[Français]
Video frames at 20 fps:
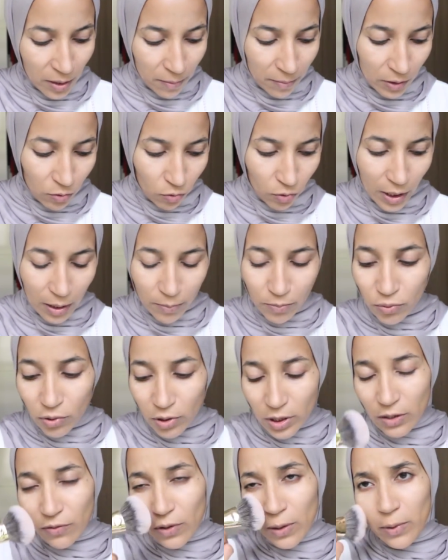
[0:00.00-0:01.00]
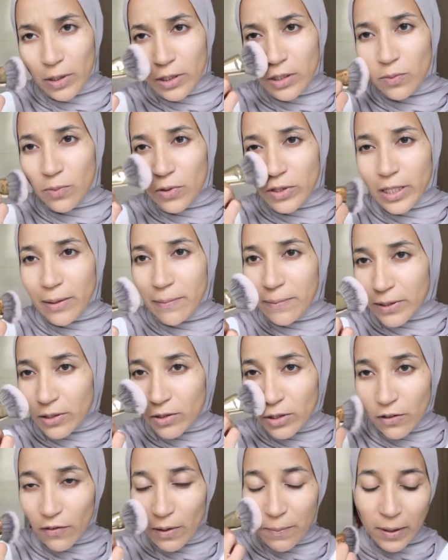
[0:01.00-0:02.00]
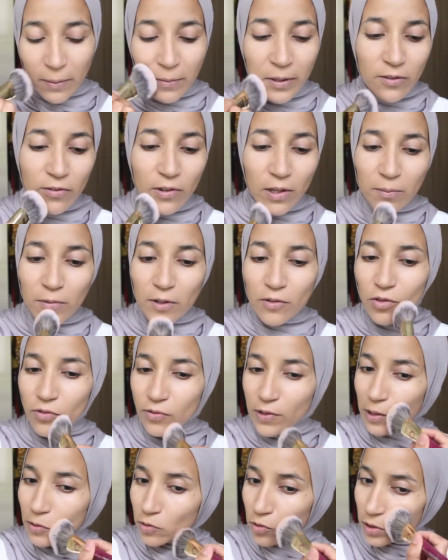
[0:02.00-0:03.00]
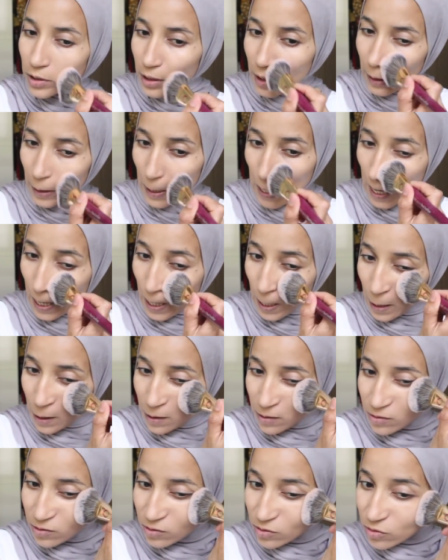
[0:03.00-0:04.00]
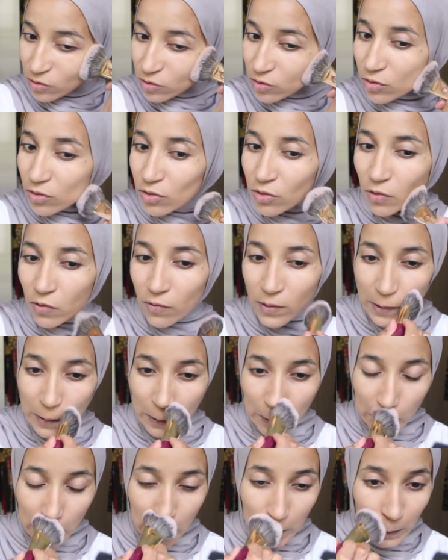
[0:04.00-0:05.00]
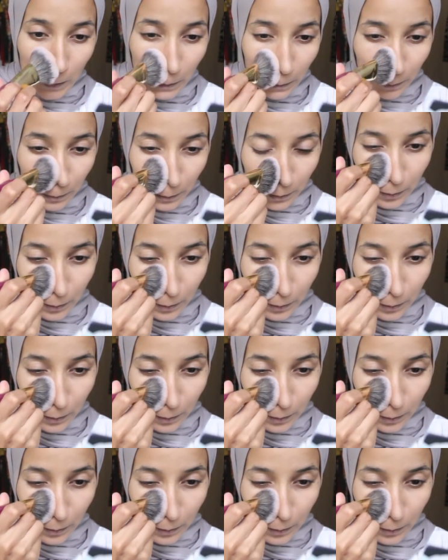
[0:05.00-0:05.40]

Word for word: Mais donc, la poudre, c'est vraiment indispensable parce que ça va permettre vraiment de faire tenir, de, on va dire, de